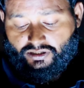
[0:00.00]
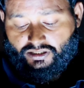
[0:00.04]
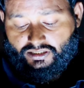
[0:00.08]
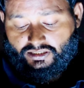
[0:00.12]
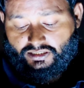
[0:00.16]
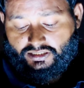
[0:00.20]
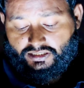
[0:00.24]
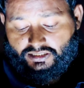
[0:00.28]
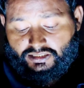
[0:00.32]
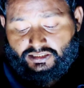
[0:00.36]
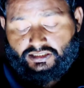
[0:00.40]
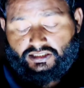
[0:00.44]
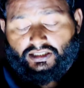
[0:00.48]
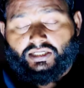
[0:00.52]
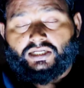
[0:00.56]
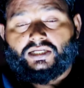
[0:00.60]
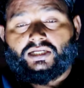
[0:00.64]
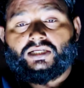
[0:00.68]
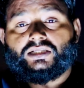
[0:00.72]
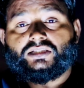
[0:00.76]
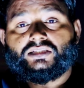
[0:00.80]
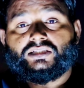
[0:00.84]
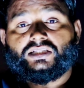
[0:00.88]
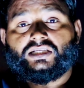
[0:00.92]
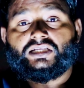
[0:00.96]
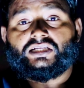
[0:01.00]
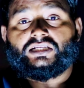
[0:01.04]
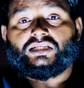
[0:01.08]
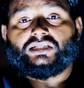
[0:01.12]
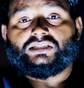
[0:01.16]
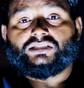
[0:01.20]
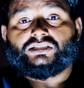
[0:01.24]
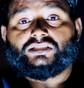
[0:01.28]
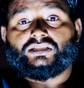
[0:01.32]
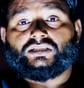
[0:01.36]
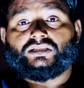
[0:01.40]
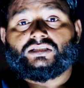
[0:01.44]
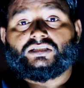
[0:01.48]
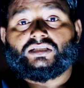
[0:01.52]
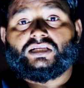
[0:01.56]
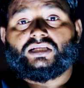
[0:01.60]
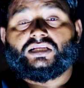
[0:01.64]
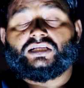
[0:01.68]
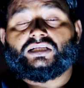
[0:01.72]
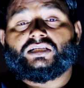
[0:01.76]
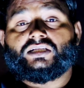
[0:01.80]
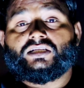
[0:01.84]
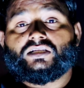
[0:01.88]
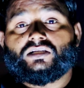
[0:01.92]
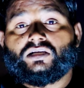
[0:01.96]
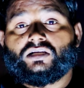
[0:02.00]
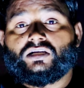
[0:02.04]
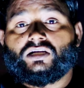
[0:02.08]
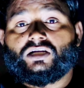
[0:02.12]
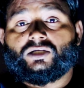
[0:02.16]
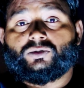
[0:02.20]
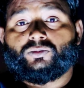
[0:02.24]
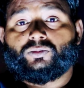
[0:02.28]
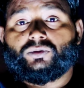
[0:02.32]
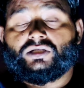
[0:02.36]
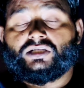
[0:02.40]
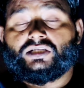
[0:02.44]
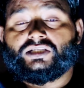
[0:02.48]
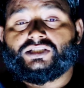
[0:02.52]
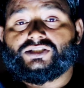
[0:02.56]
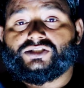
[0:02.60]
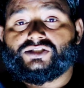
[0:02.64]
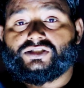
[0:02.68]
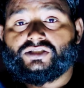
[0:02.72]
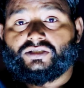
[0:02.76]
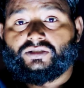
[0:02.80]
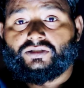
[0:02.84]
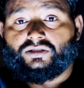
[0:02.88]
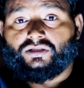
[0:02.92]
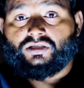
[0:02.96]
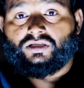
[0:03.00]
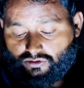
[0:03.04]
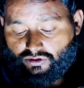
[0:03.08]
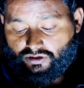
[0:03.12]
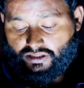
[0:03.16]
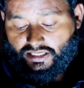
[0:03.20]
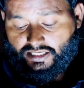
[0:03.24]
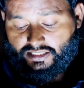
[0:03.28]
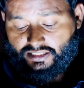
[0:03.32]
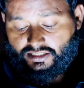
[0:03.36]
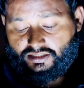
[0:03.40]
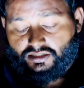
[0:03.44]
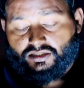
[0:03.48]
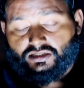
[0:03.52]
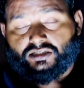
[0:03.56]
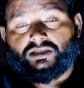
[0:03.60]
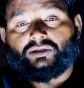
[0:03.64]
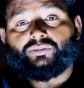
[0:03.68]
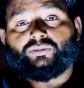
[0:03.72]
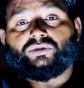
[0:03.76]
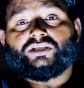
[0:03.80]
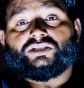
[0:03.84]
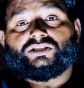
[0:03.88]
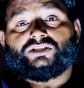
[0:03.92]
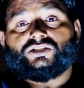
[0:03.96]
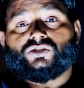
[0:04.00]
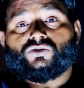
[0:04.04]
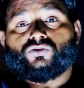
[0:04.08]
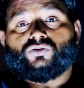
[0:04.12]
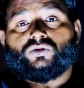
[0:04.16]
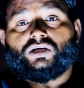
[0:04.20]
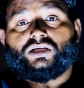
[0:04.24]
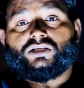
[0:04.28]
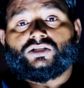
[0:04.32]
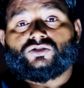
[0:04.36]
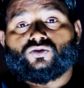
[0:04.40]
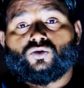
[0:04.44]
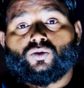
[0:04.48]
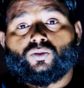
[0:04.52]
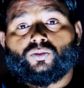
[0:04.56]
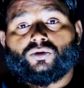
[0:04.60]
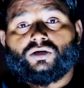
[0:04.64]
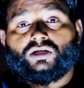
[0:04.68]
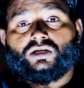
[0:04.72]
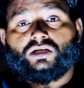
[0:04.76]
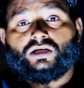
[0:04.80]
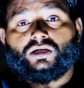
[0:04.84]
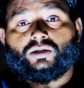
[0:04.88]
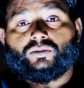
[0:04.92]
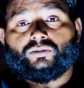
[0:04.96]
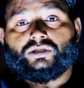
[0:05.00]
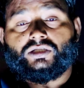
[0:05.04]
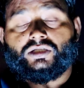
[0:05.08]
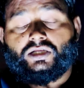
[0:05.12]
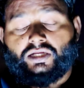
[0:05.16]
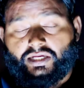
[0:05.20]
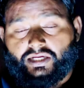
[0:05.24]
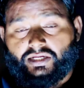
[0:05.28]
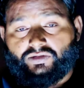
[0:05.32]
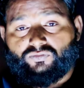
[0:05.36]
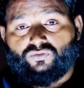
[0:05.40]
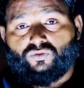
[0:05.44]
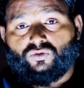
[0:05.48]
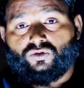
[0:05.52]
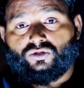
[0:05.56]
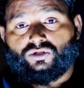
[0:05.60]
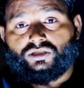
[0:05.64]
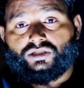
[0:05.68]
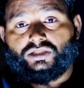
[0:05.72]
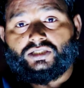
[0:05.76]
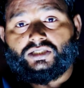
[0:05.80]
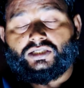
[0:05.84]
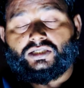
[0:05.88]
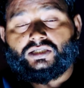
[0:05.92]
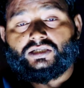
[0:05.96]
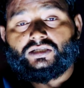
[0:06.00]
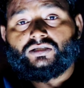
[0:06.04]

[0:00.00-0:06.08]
मैंने ये लिया है दिल्ली से दिल्ली कनाट पैलेस से कैनन इमेज स्क्वायर शॉप का नाम है एन फोर्टी